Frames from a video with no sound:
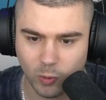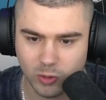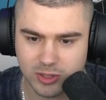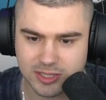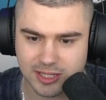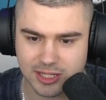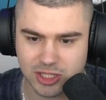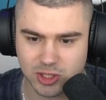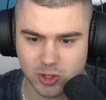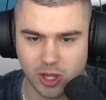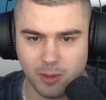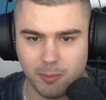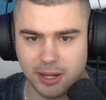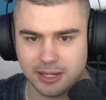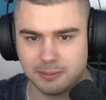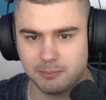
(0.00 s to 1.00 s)

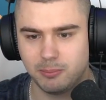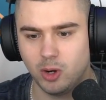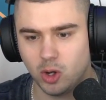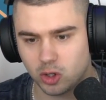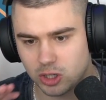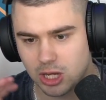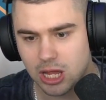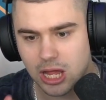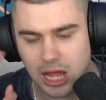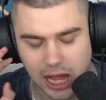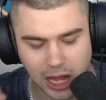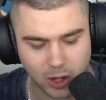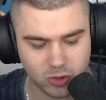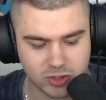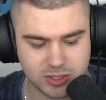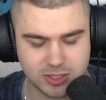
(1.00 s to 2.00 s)
Unzerstörbaren Block
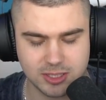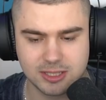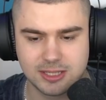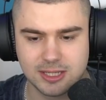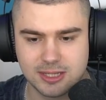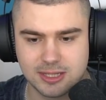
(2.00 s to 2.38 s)
aus den